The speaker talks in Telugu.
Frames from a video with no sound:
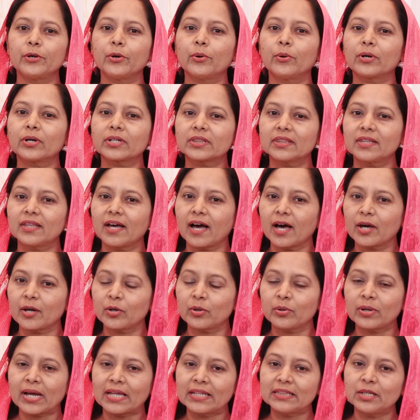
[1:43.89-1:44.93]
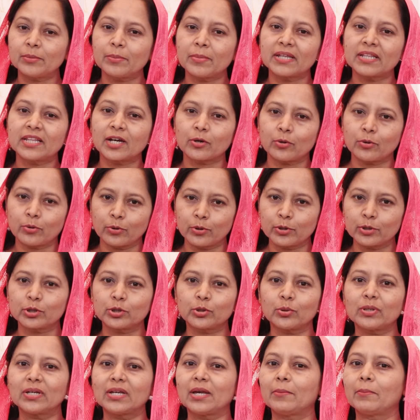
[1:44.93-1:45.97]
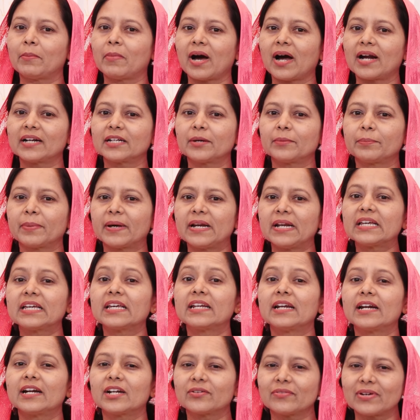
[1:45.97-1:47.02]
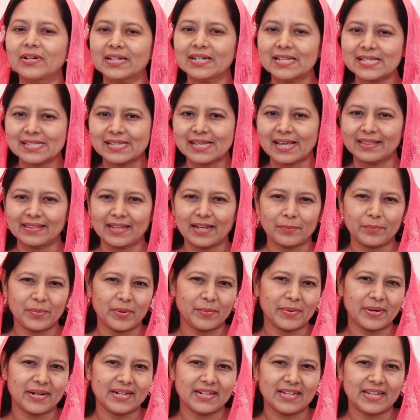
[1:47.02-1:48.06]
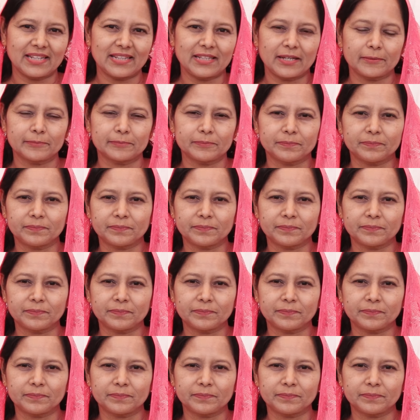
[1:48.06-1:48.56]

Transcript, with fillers: యోర్ధాను నది మీద కొడుతూ ఈ మాట పలికినటువంటి సందర్భం అండి అది